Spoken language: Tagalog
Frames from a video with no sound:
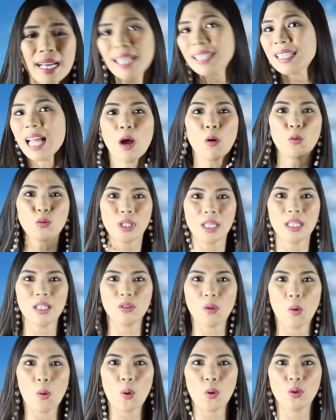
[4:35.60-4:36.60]
may nakita ako
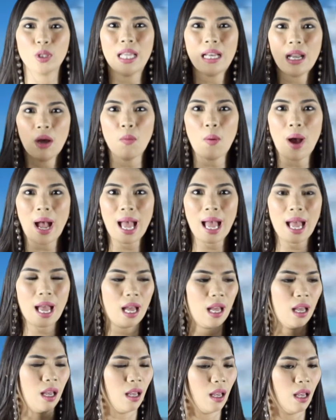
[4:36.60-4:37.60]
dito,
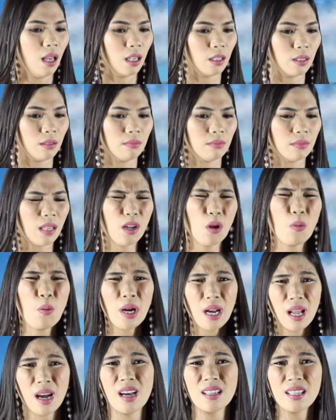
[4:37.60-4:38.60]
dalawa.
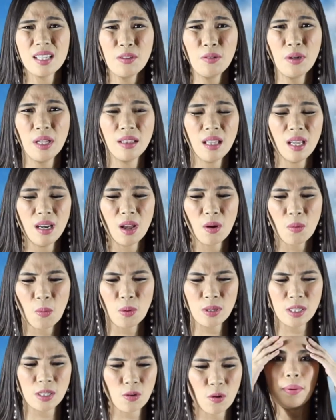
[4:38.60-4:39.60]
Dalawa lang kasi yung nadala
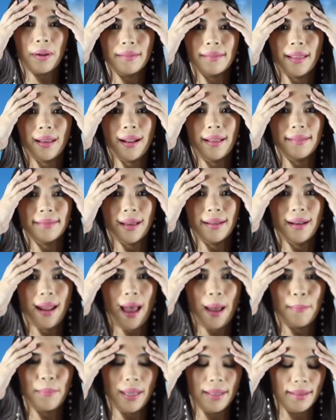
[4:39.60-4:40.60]
ko. Sobrang taranta
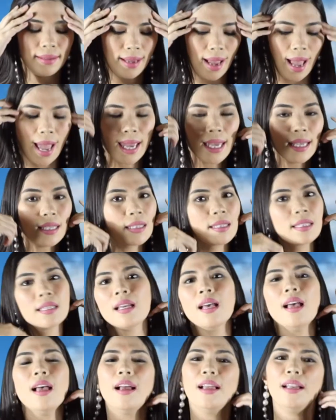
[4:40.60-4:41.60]
namin,
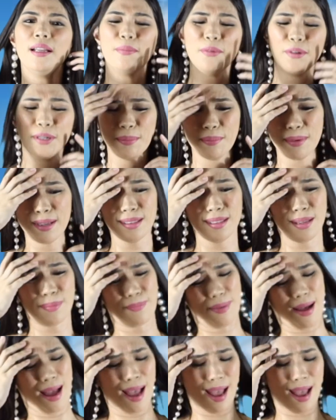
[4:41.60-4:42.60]
guys. Alam mo naman, 'di